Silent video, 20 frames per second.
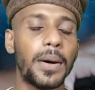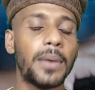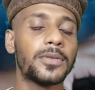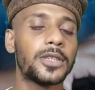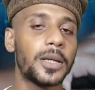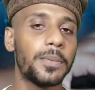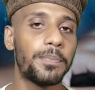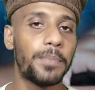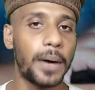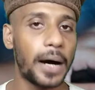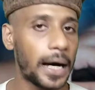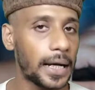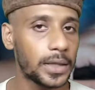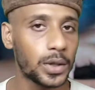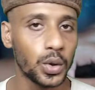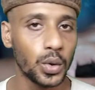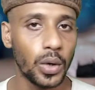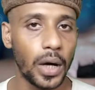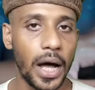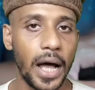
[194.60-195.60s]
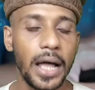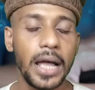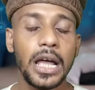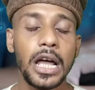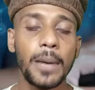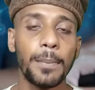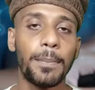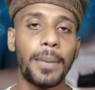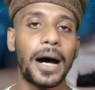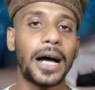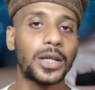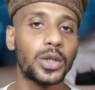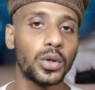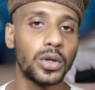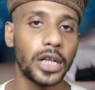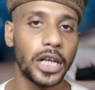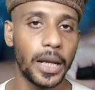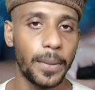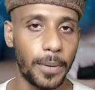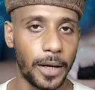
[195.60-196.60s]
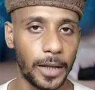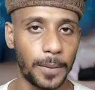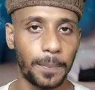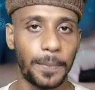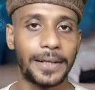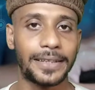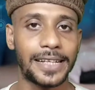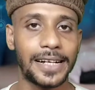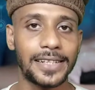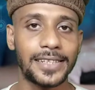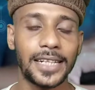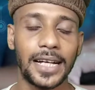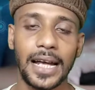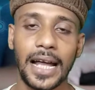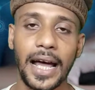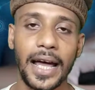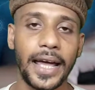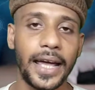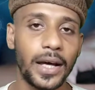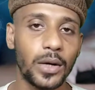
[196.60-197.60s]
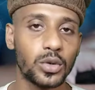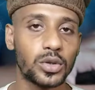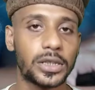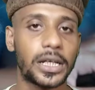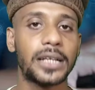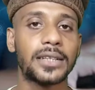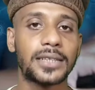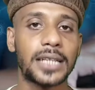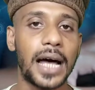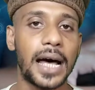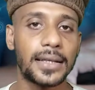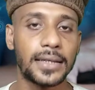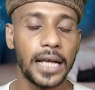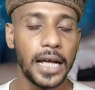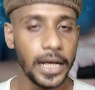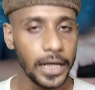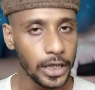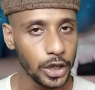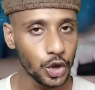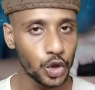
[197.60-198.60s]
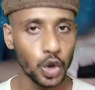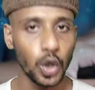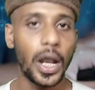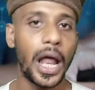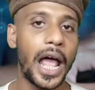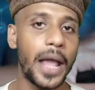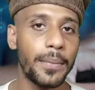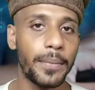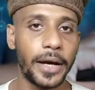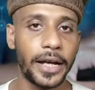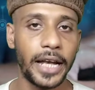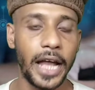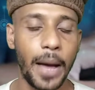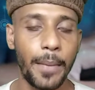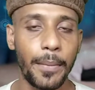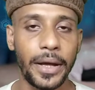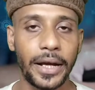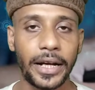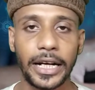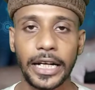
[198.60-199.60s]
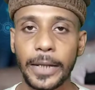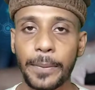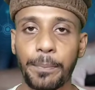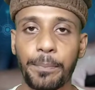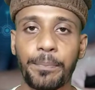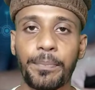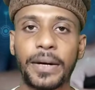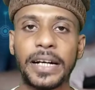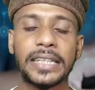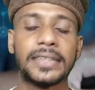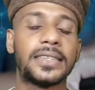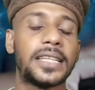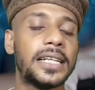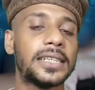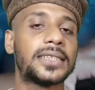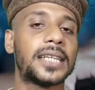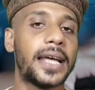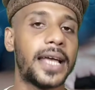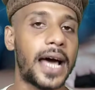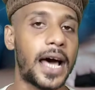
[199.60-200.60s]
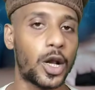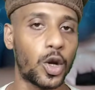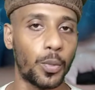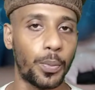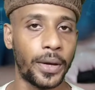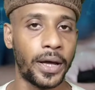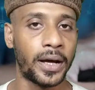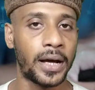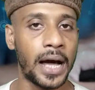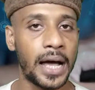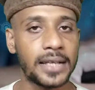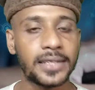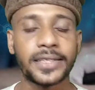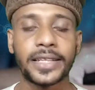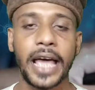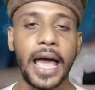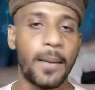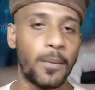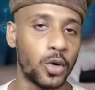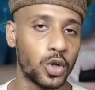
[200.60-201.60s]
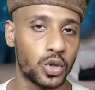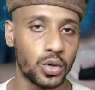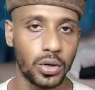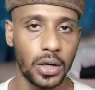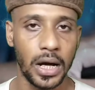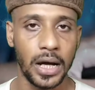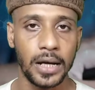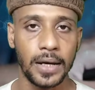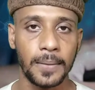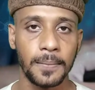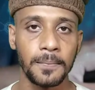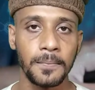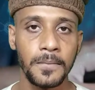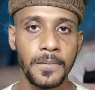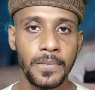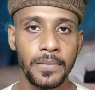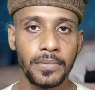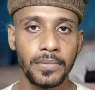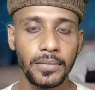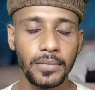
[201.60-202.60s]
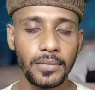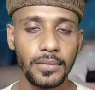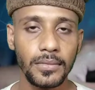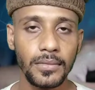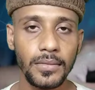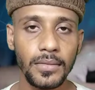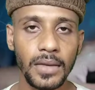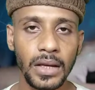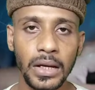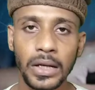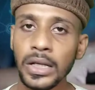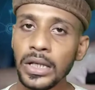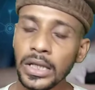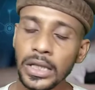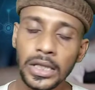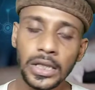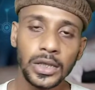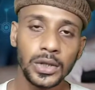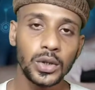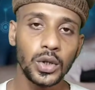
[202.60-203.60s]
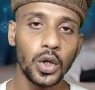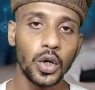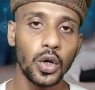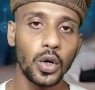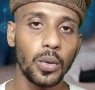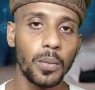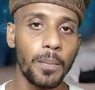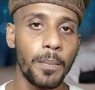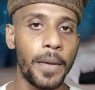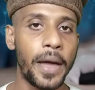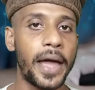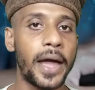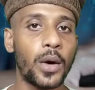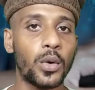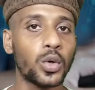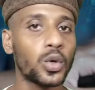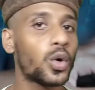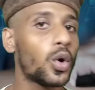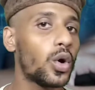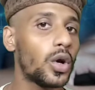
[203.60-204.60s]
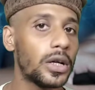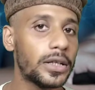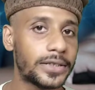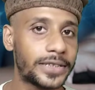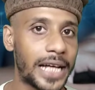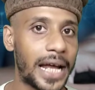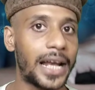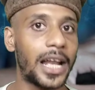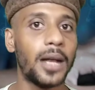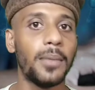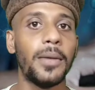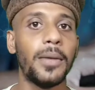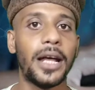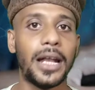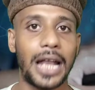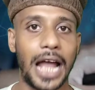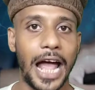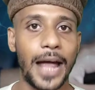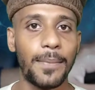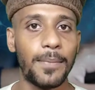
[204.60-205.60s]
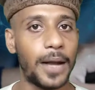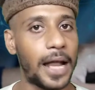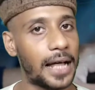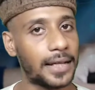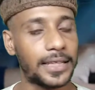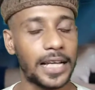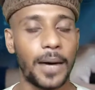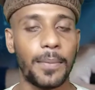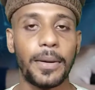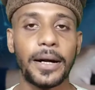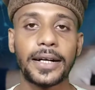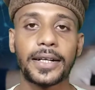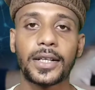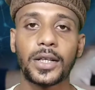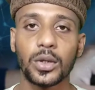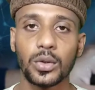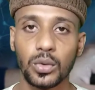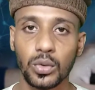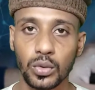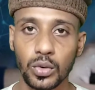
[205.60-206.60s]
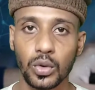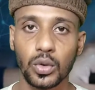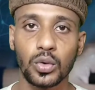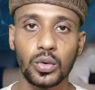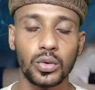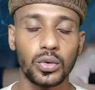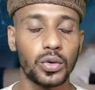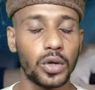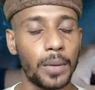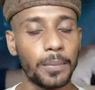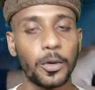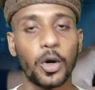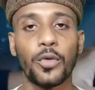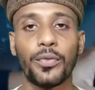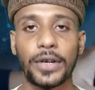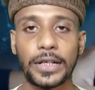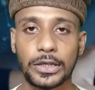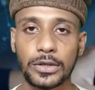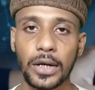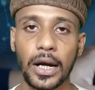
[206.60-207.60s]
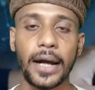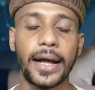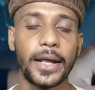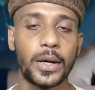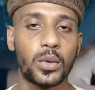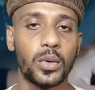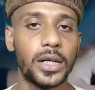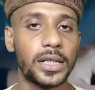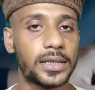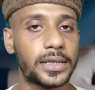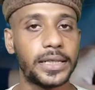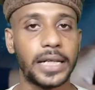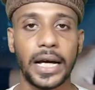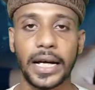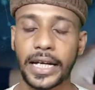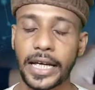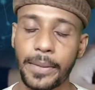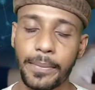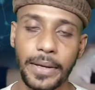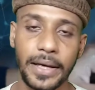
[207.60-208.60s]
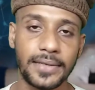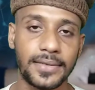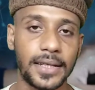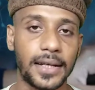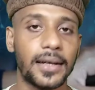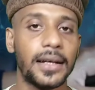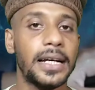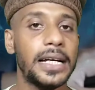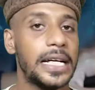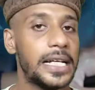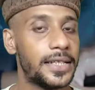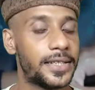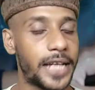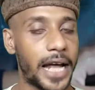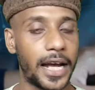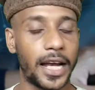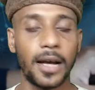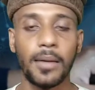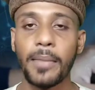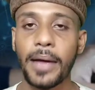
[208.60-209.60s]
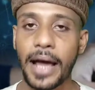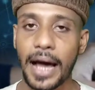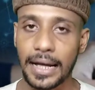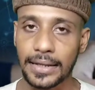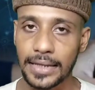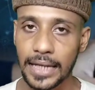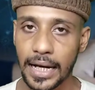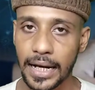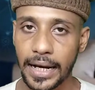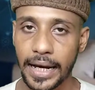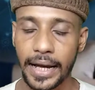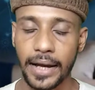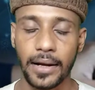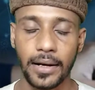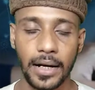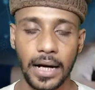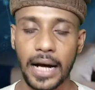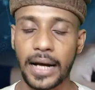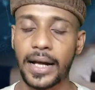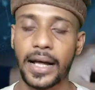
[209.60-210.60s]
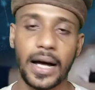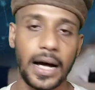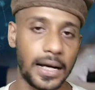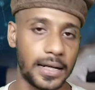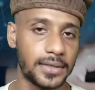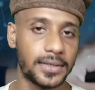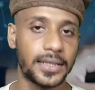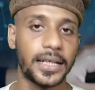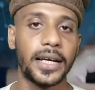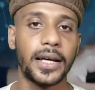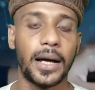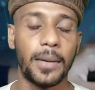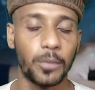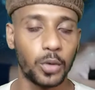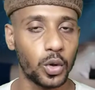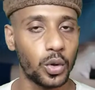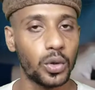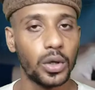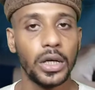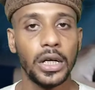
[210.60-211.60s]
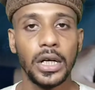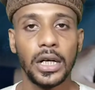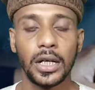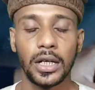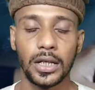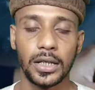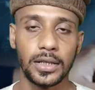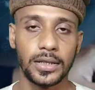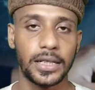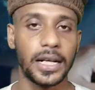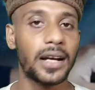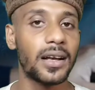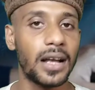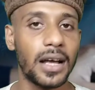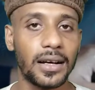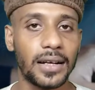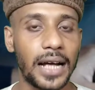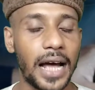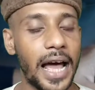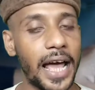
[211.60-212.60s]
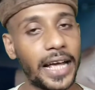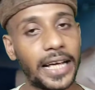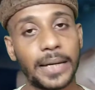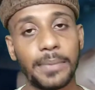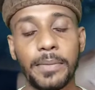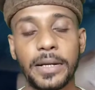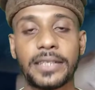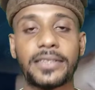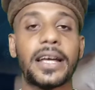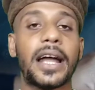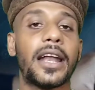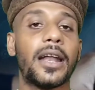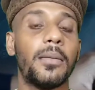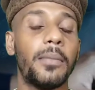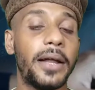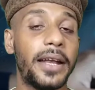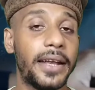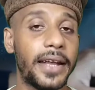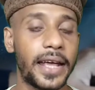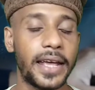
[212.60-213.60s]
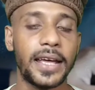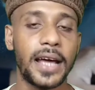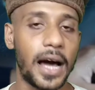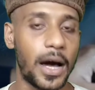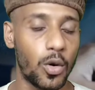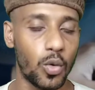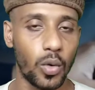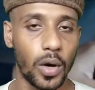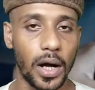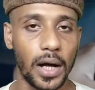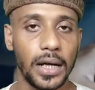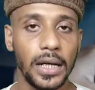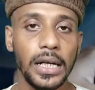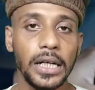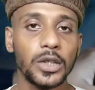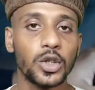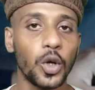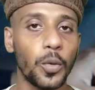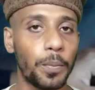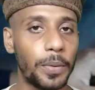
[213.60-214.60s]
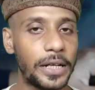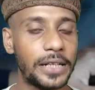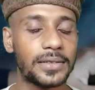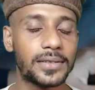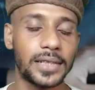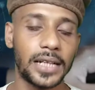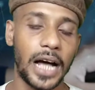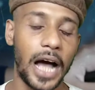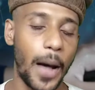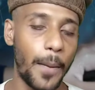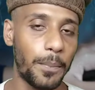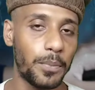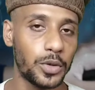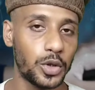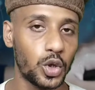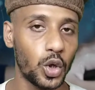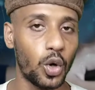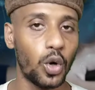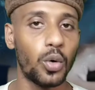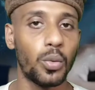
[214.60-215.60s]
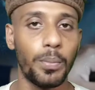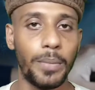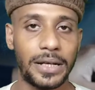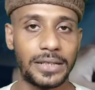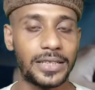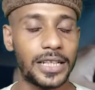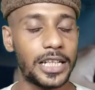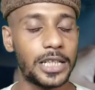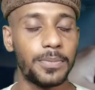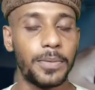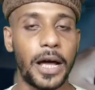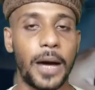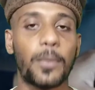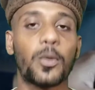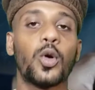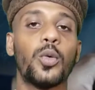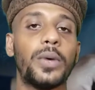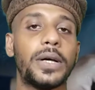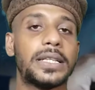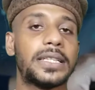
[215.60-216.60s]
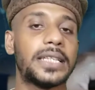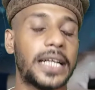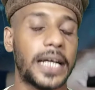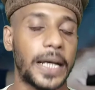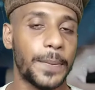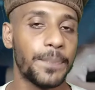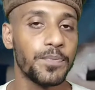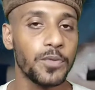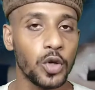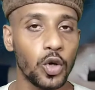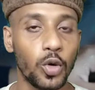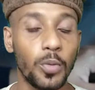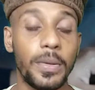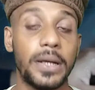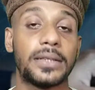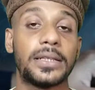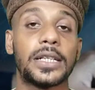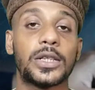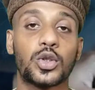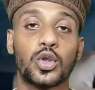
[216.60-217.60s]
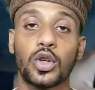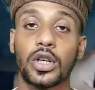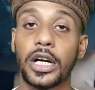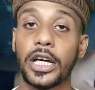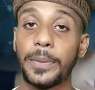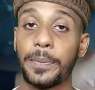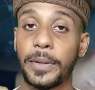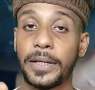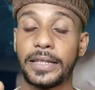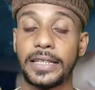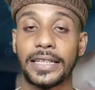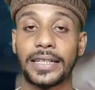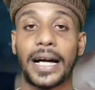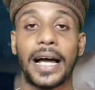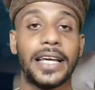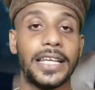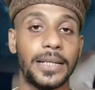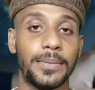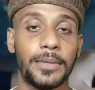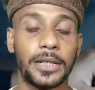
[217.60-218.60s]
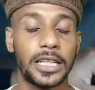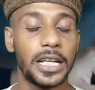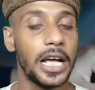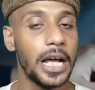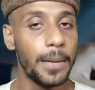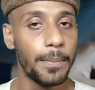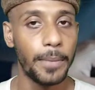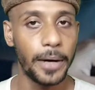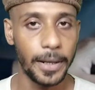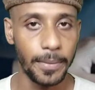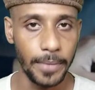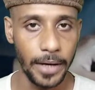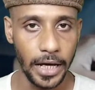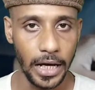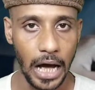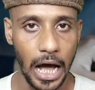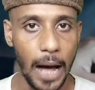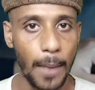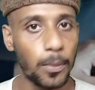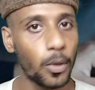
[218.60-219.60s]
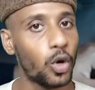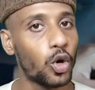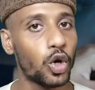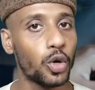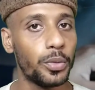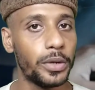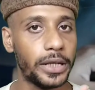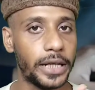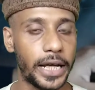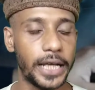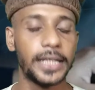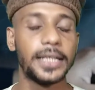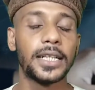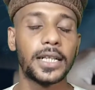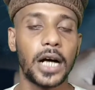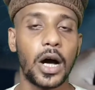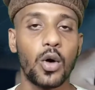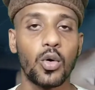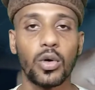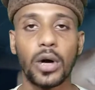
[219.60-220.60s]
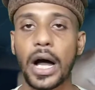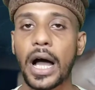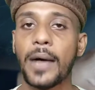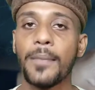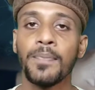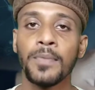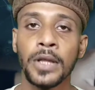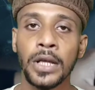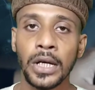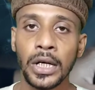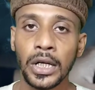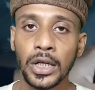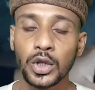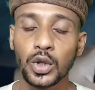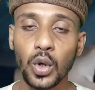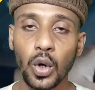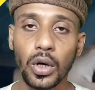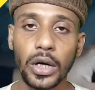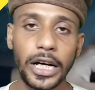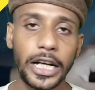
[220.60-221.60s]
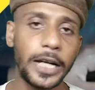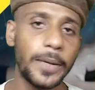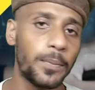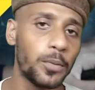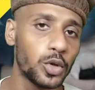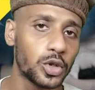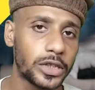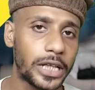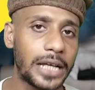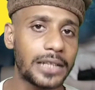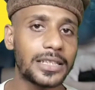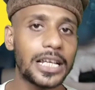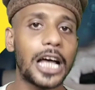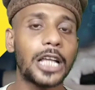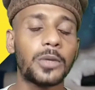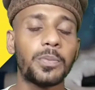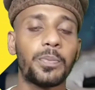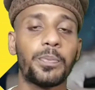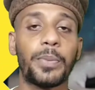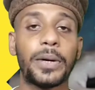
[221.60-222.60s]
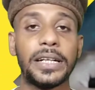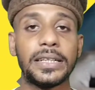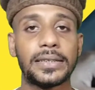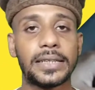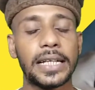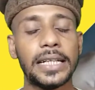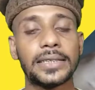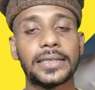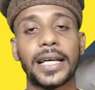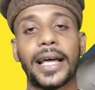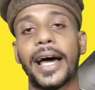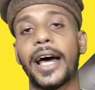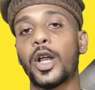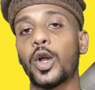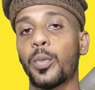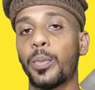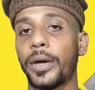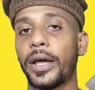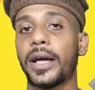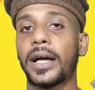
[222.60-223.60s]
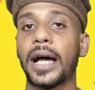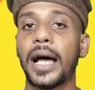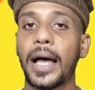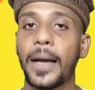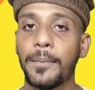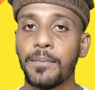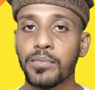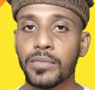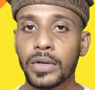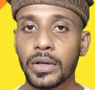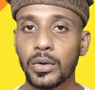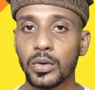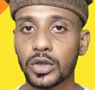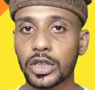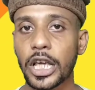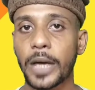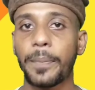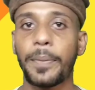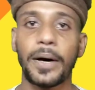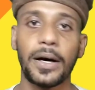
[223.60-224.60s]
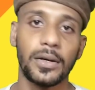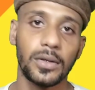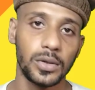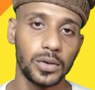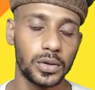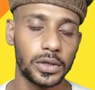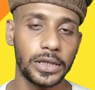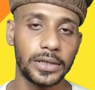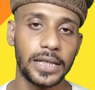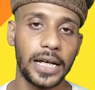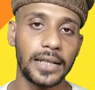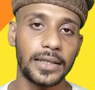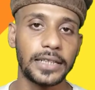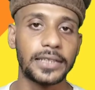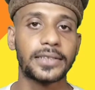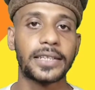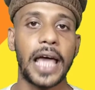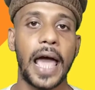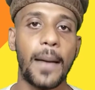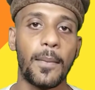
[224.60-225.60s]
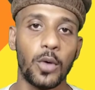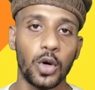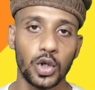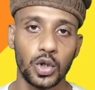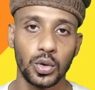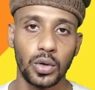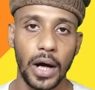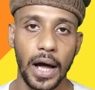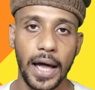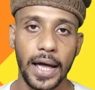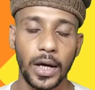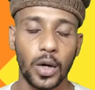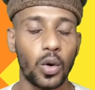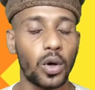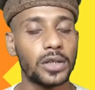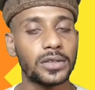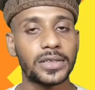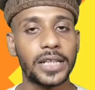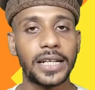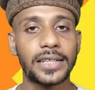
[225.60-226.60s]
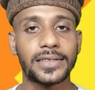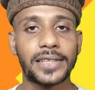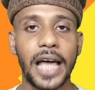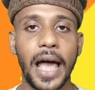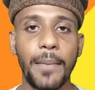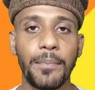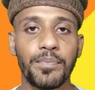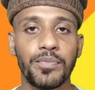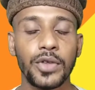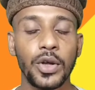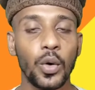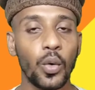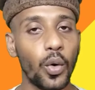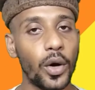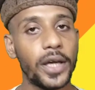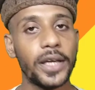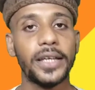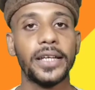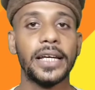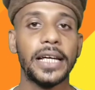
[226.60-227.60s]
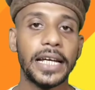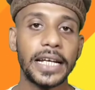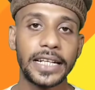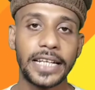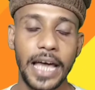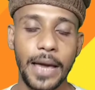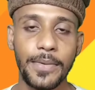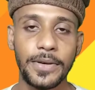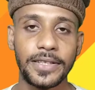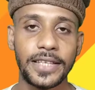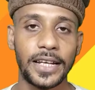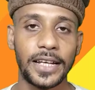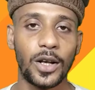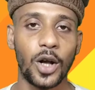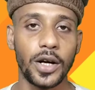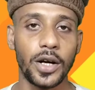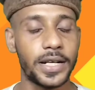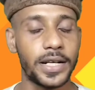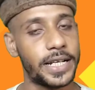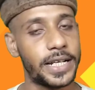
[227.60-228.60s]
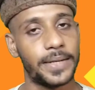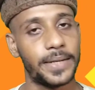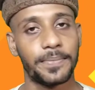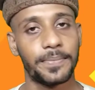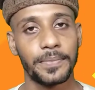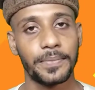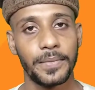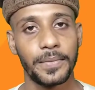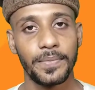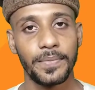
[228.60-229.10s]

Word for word: जब हमसे बात हुआ बात होने के बाद पता चला है उसके साथ जुलाई महीना में करीब पैंतीस हजार रुपए का स्कैम हो चुका है तो मैं उनको चैनल में लाइव लाता बट वो हमको पर्सनली रिक्वेस्ट किया कि मैं सर चैनल में आता आने, आने से हमको डर लग रहा है कि मैं चैनल में नहीं आऊँगा तो प्लीज़ आप जो मैसेज मैं आपको भेजे हैं वो मैसेज को कहीं पे दिखाइए मत बट मैं आप लोगों को भी नहीं दिखाऊंगा तो करीब उसके साथ पैंतीस हज़ार रुपये का उसके उसके साथ स्कैम हो चुका है कौन सा स्कैम वही केबीसी लॉटरी